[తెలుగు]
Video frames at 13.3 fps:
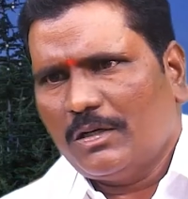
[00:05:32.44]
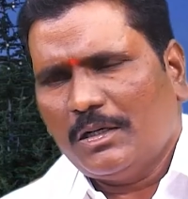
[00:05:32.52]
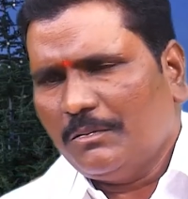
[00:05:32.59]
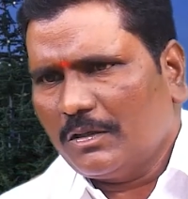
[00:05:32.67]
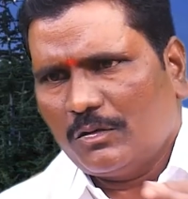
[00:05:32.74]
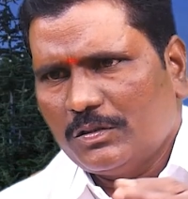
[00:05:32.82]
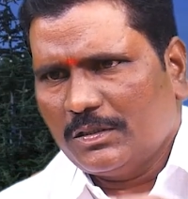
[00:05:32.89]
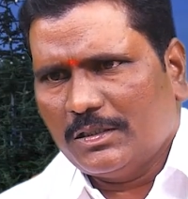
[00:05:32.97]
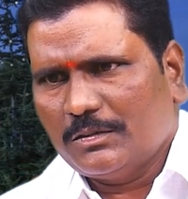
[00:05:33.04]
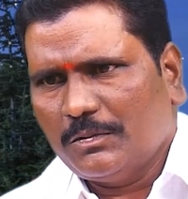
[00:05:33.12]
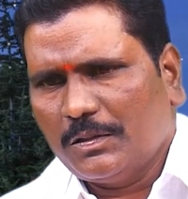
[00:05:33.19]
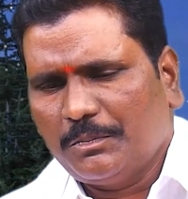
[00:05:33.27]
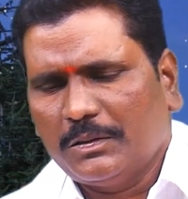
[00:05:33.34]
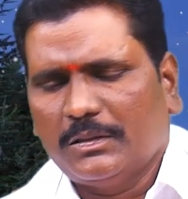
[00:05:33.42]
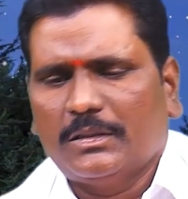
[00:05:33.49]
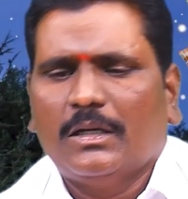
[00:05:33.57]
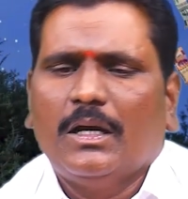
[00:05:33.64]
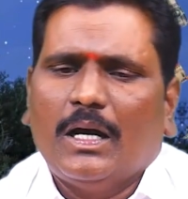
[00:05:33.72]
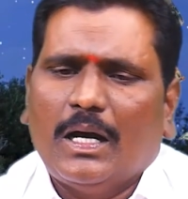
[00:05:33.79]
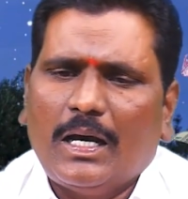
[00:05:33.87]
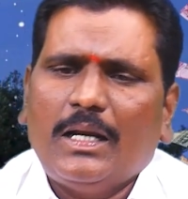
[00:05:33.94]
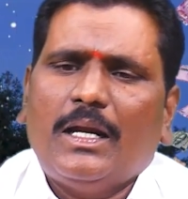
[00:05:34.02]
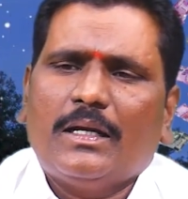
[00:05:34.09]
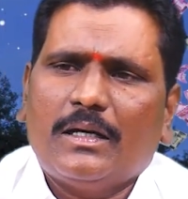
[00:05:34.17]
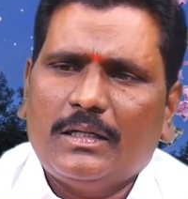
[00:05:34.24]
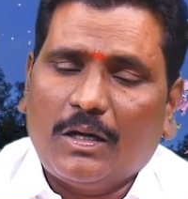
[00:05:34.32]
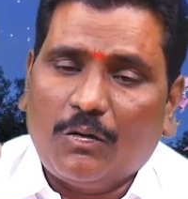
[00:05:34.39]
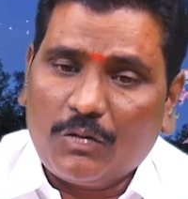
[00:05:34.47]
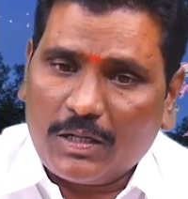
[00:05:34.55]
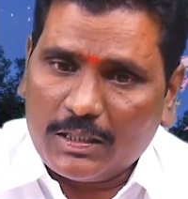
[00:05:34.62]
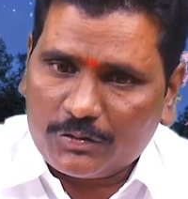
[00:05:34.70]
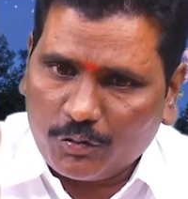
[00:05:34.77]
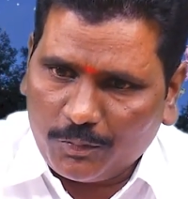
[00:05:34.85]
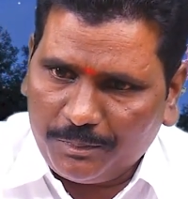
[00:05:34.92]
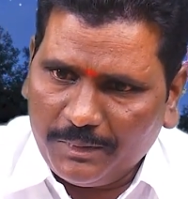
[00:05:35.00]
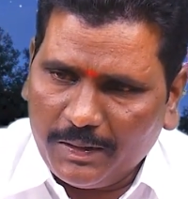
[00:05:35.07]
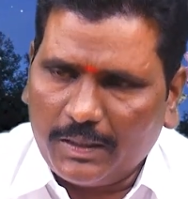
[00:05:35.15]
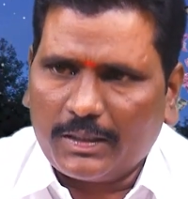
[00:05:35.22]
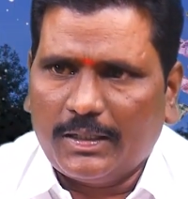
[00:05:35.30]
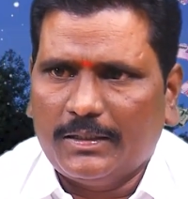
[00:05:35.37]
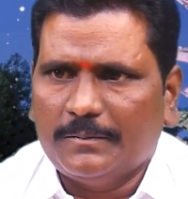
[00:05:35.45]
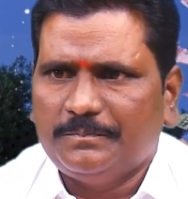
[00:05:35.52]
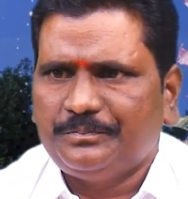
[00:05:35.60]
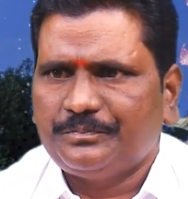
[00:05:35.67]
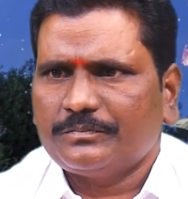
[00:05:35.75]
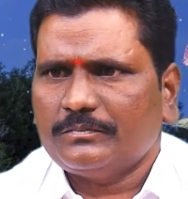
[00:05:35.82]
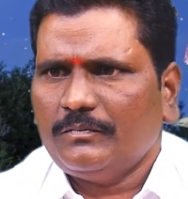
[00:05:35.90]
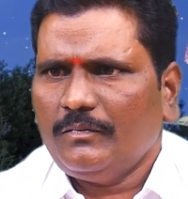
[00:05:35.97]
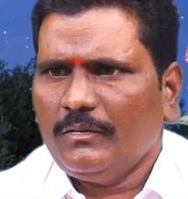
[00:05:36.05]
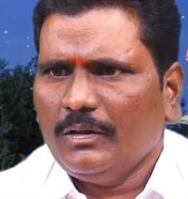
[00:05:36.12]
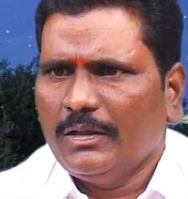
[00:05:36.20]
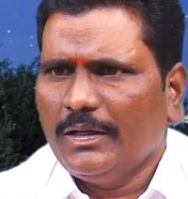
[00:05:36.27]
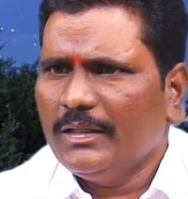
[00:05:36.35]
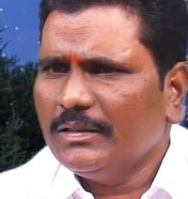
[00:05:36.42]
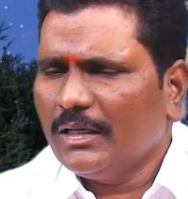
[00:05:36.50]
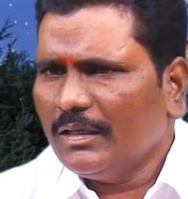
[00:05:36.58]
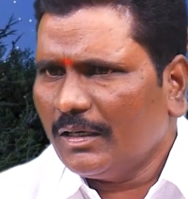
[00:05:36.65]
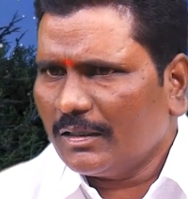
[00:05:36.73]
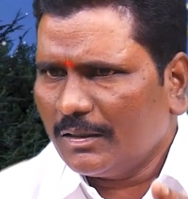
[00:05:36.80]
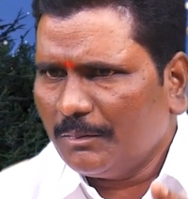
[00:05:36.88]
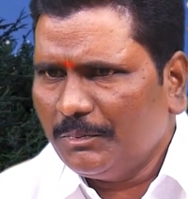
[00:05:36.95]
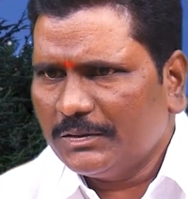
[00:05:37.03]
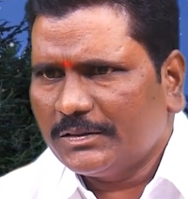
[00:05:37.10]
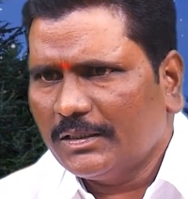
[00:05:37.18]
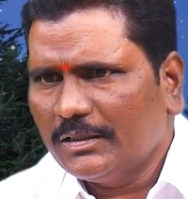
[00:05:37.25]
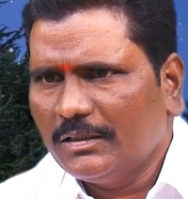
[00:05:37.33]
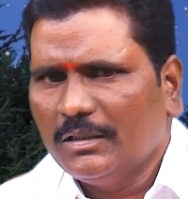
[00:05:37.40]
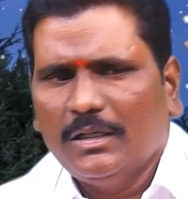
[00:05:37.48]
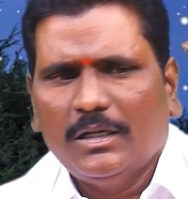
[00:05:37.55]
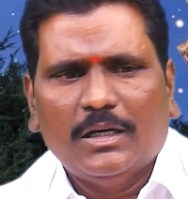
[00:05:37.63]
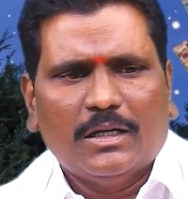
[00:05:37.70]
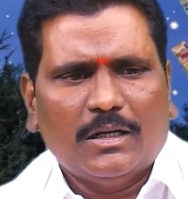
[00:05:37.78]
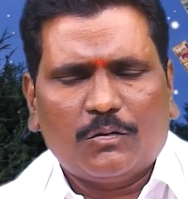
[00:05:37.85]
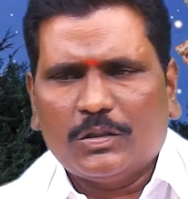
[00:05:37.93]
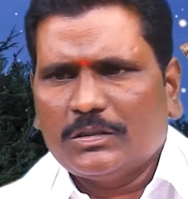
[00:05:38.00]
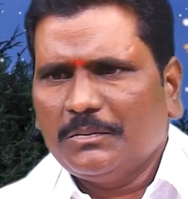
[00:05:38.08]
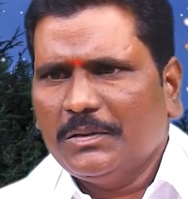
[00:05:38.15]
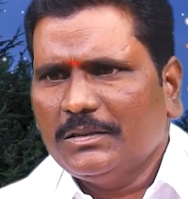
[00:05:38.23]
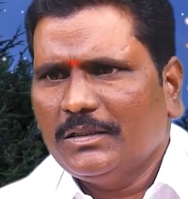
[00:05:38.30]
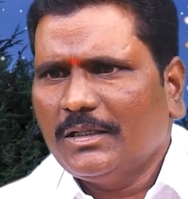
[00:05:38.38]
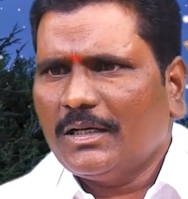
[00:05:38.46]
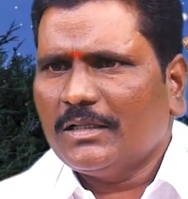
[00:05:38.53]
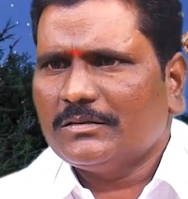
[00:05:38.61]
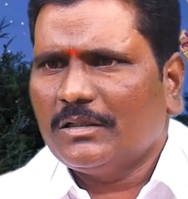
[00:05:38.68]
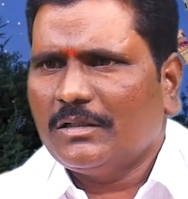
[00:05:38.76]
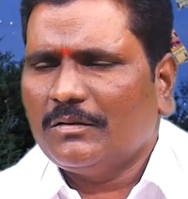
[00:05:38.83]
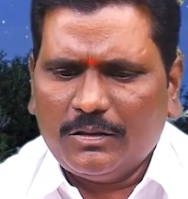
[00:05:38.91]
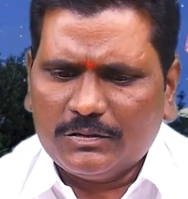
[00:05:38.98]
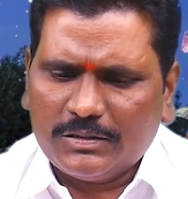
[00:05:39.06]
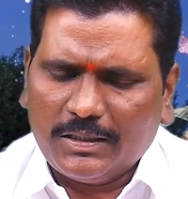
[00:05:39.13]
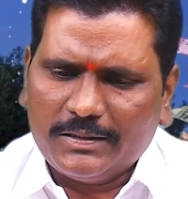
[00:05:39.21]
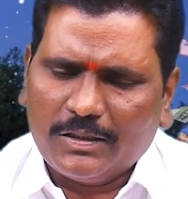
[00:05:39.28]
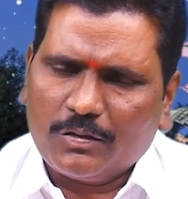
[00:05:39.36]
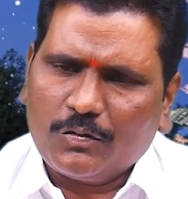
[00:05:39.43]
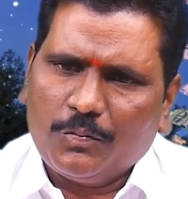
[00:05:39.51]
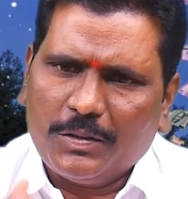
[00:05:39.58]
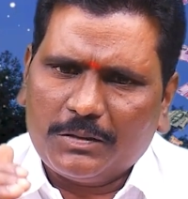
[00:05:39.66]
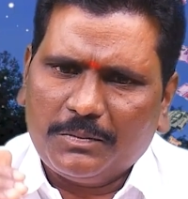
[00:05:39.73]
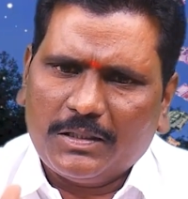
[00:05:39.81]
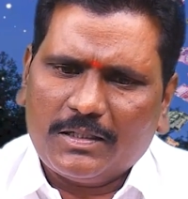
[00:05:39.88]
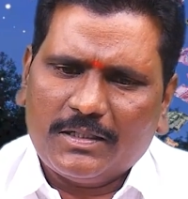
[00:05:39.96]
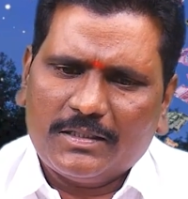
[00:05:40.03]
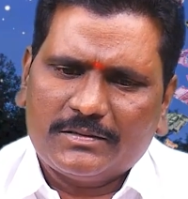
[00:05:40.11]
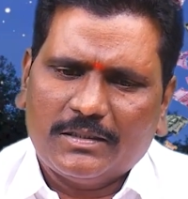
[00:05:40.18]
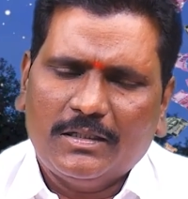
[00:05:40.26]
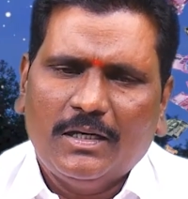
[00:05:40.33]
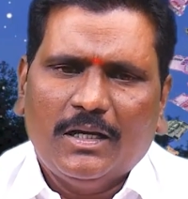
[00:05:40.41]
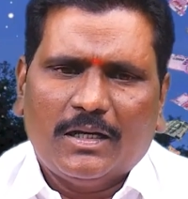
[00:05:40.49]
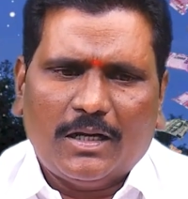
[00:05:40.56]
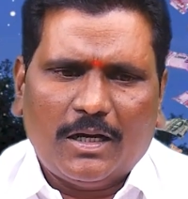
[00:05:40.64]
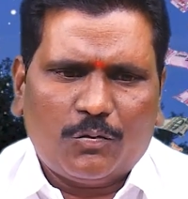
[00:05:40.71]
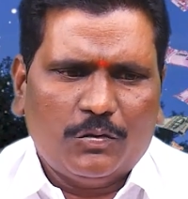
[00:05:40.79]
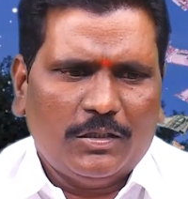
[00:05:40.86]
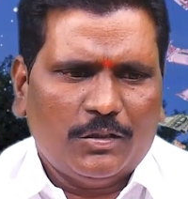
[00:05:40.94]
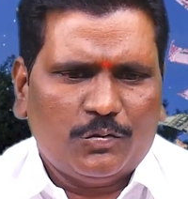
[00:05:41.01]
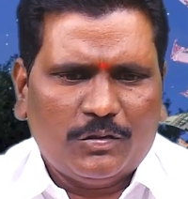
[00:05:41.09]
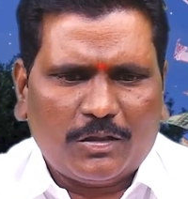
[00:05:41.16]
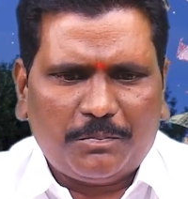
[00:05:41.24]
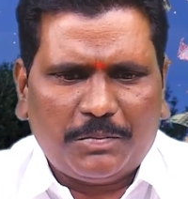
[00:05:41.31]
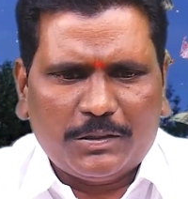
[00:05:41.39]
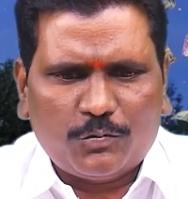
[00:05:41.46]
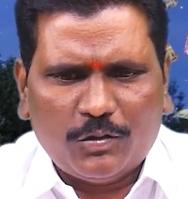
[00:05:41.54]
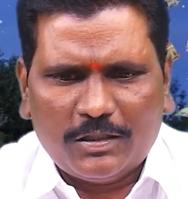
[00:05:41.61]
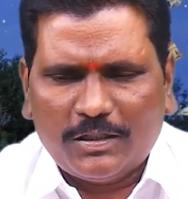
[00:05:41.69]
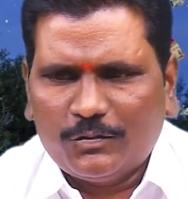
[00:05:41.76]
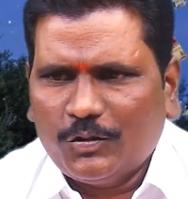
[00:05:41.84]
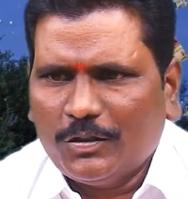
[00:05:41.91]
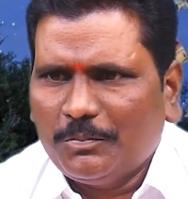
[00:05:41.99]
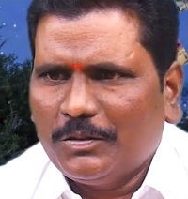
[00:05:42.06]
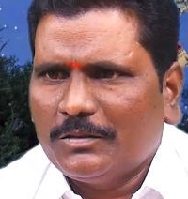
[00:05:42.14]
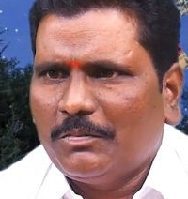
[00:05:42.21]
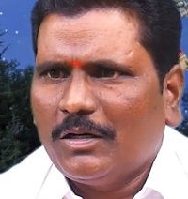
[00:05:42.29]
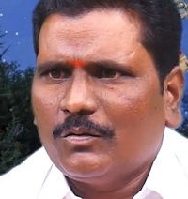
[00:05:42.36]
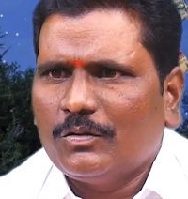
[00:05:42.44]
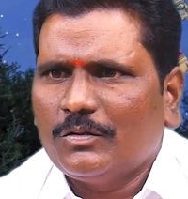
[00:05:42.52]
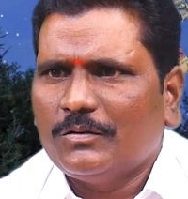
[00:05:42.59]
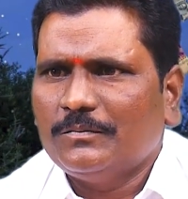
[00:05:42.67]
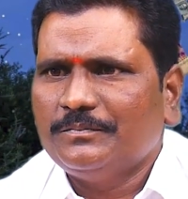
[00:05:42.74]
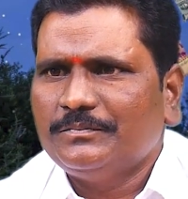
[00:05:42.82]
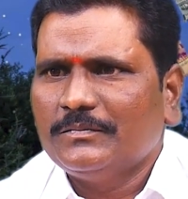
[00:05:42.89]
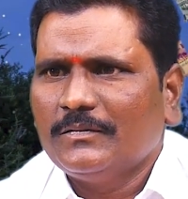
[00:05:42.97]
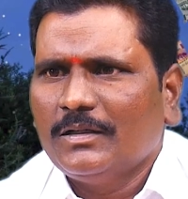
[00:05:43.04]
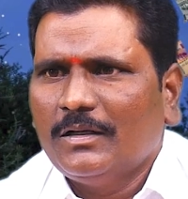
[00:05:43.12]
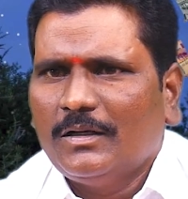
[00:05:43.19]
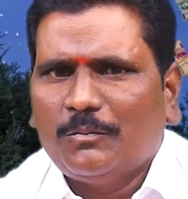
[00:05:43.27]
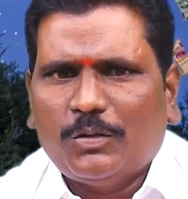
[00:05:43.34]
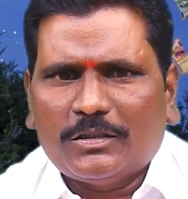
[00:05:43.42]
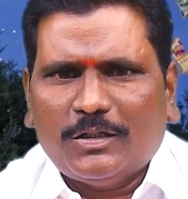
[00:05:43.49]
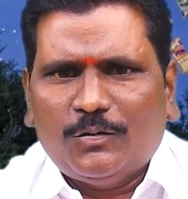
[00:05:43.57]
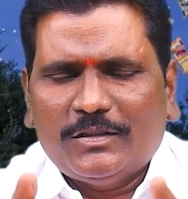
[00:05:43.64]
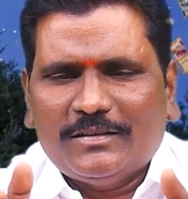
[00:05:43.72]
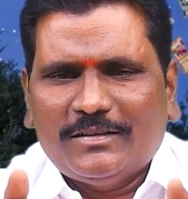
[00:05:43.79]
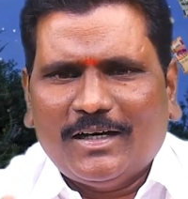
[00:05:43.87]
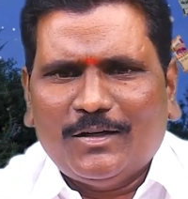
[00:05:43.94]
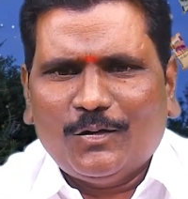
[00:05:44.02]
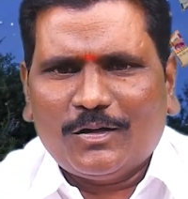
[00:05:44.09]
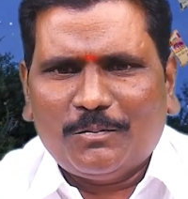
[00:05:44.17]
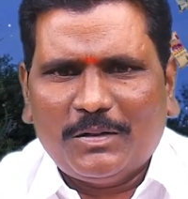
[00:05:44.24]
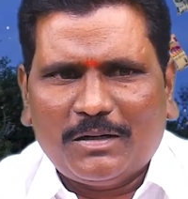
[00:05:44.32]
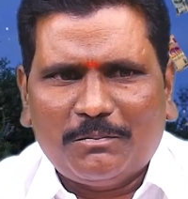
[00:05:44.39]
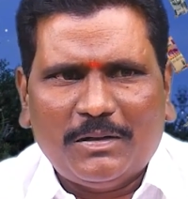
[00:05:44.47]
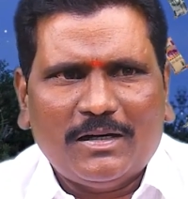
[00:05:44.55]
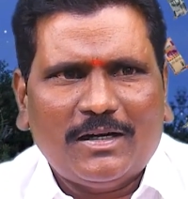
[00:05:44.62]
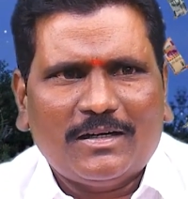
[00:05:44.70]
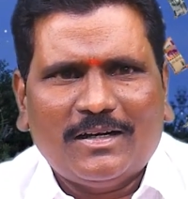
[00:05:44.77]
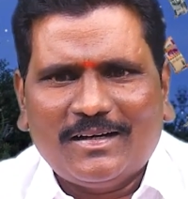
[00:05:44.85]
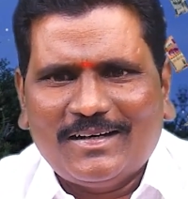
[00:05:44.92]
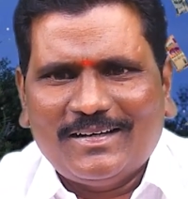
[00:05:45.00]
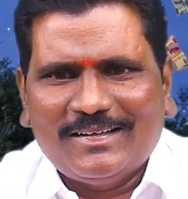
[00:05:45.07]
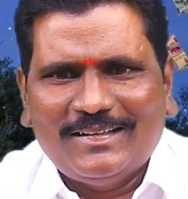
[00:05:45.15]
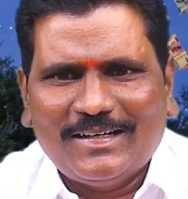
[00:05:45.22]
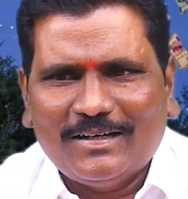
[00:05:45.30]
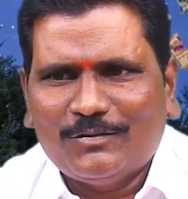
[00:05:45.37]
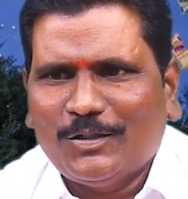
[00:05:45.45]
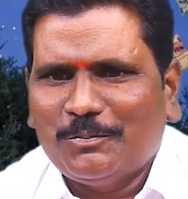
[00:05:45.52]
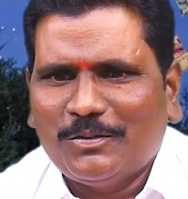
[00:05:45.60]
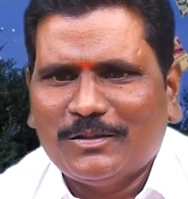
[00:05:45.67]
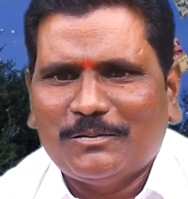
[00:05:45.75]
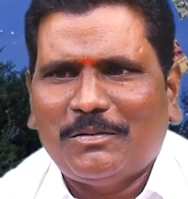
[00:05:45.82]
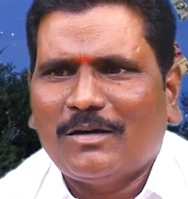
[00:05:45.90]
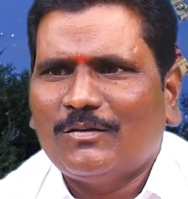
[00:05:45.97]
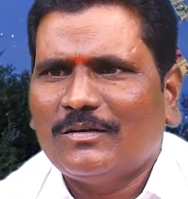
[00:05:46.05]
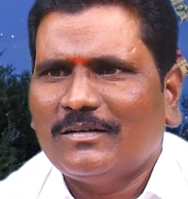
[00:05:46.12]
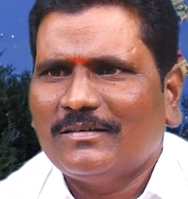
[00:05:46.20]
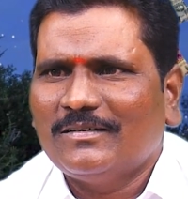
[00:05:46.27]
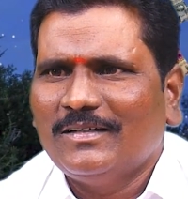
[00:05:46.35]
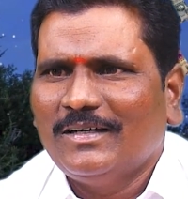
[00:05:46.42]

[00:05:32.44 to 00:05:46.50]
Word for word: ద్వారా మాకు రోజు నిజమైపోతుంది అలా అడగాలి అవకాశ రూపమే అడగాలి ఏది కానీ నాకు డబ్బు ఇచ్చేయి నాకు కొంతమంది నిరాశ ఆలోచన అంటే ఎక్కువ పెట్టమన్నారనేసి నాకు ఉన్నట్టుండి ఒక పది కోట్లు కానీ దొరికిపోతే బాగున్నాం పోతా ఉంటే దారిలో ఒక బంగారు ఇల్లు గారికి దొరికిపోతే బాగున్నాను